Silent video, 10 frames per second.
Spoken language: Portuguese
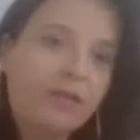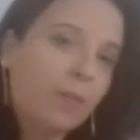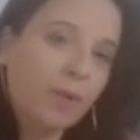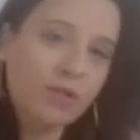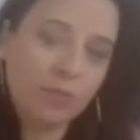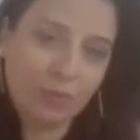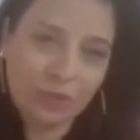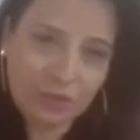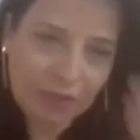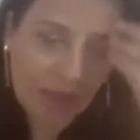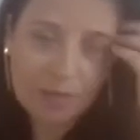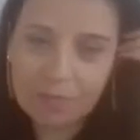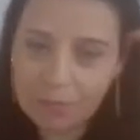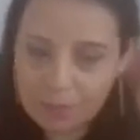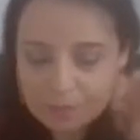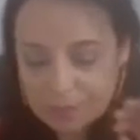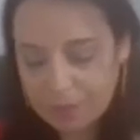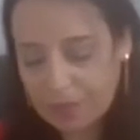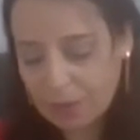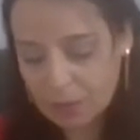Depois de muito tempo,
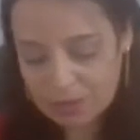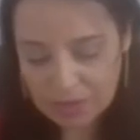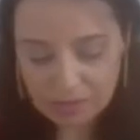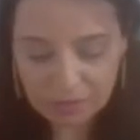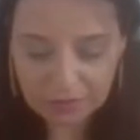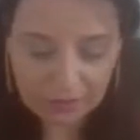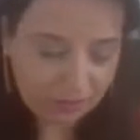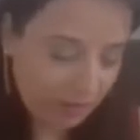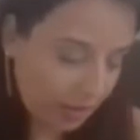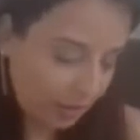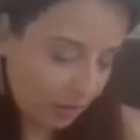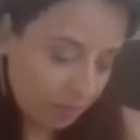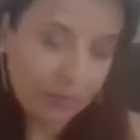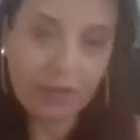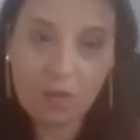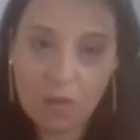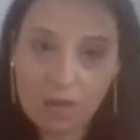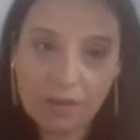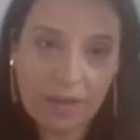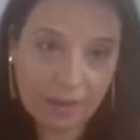eu estava na livraria, porque
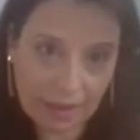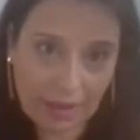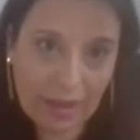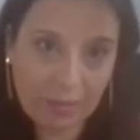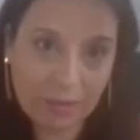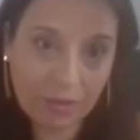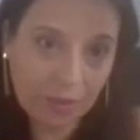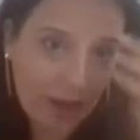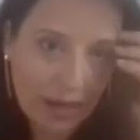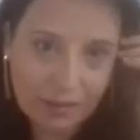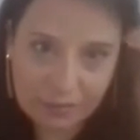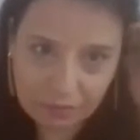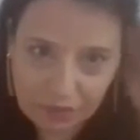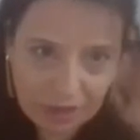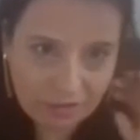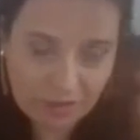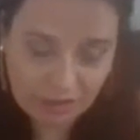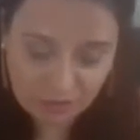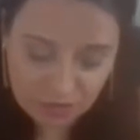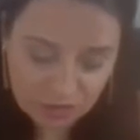naquela época que eu devorava
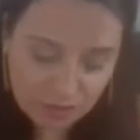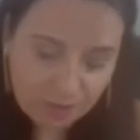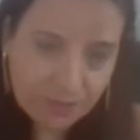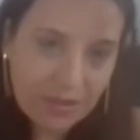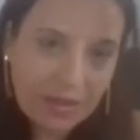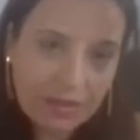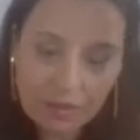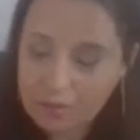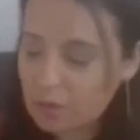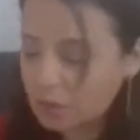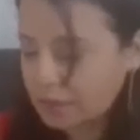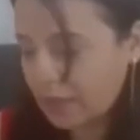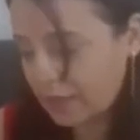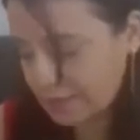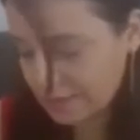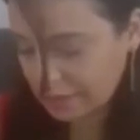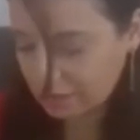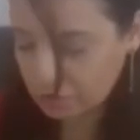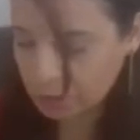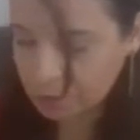livros, e eu encontrei esse
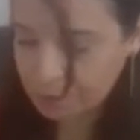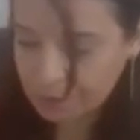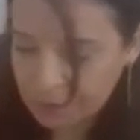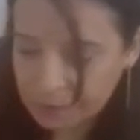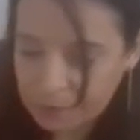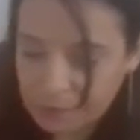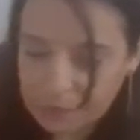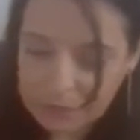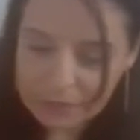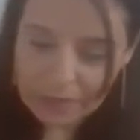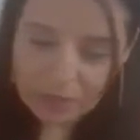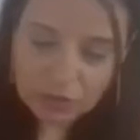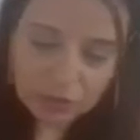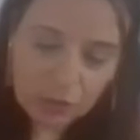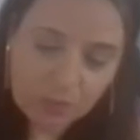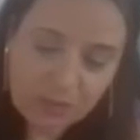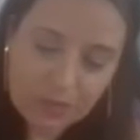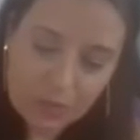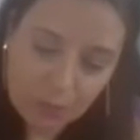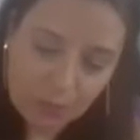livro que é de
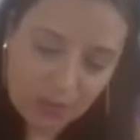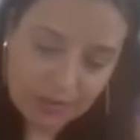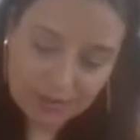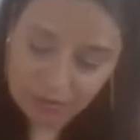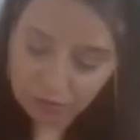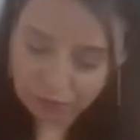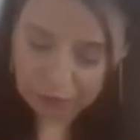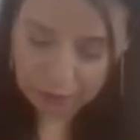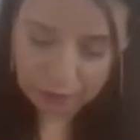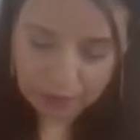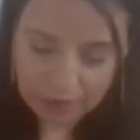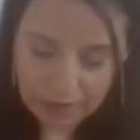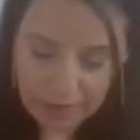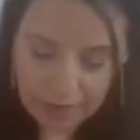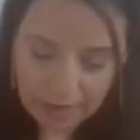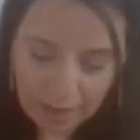Domício Proença Filho, que é